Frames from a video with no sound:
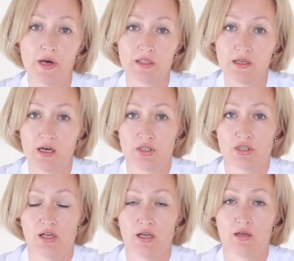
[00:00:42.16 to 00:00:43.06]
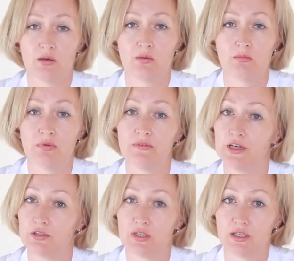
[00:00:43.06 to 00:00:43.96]
от кашля
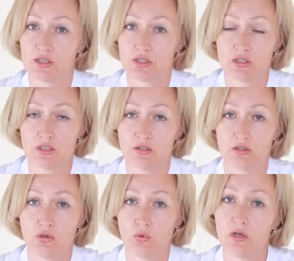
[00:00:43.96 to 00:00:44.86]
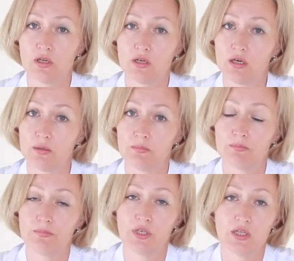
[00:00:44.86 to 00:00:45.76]
бывают хороши только
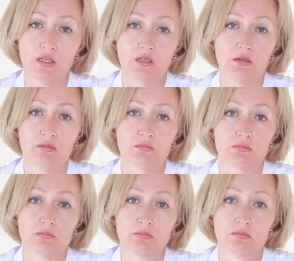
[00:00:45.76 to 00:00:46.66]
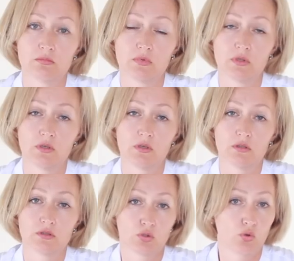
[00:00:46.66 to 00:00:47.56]
при
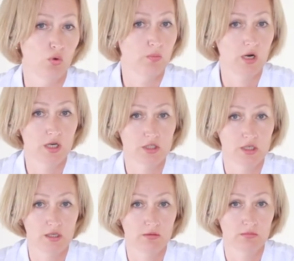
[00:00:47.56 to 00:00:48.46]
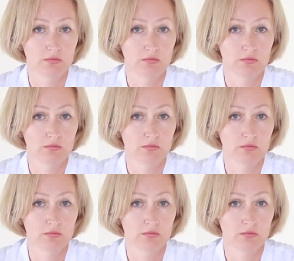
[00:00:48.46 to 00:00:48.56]
сухом кашле,